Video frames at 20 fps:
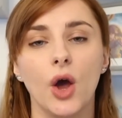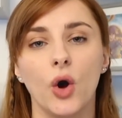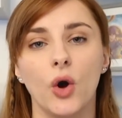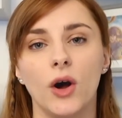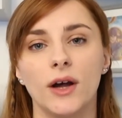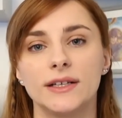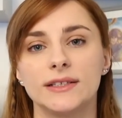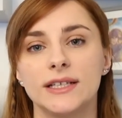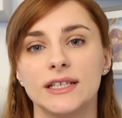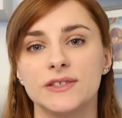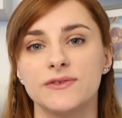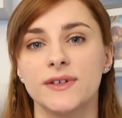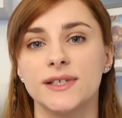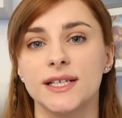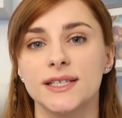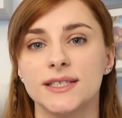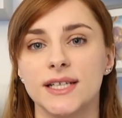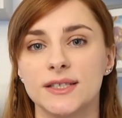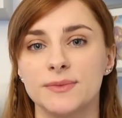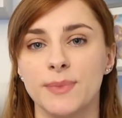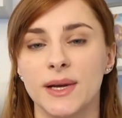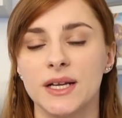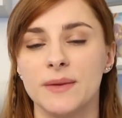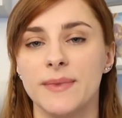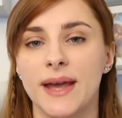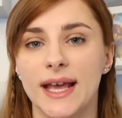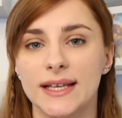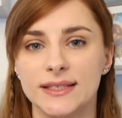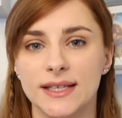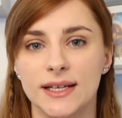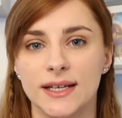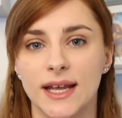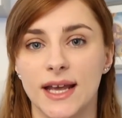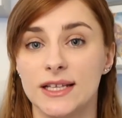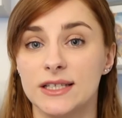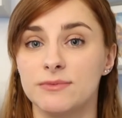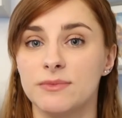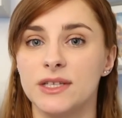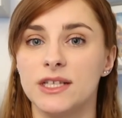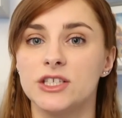Und das wird es jetzt bei dem
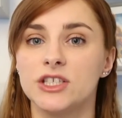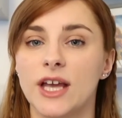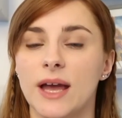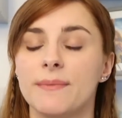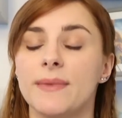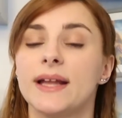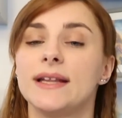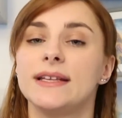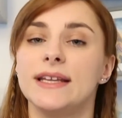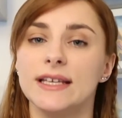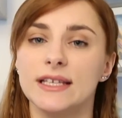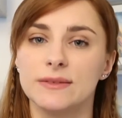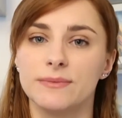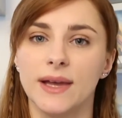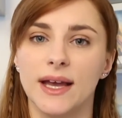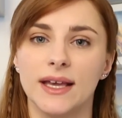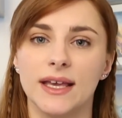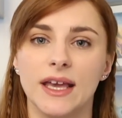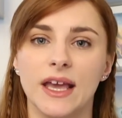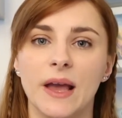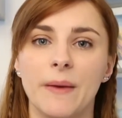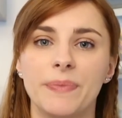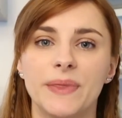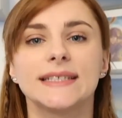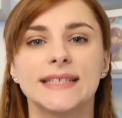SNES e Mini scheinbar nicht mehr geben.